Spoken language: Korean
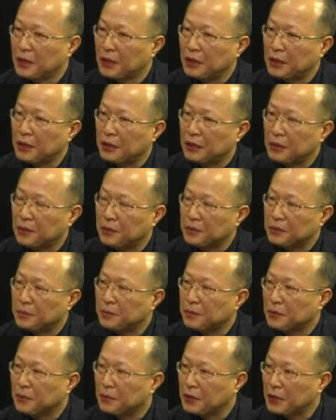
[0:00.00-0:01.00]
어,
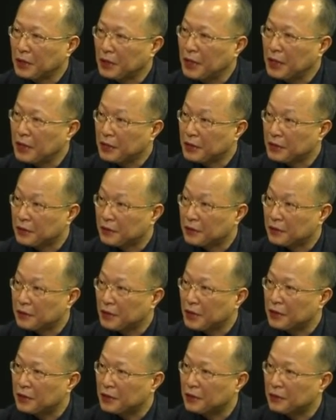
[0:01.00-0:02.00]
50% 이하인
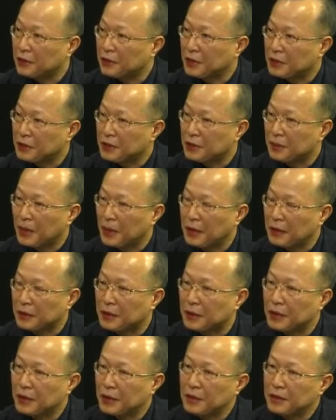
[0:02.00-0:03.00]
질환들도 있지만
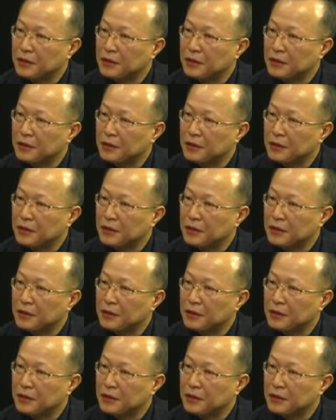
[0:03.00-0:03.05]
음.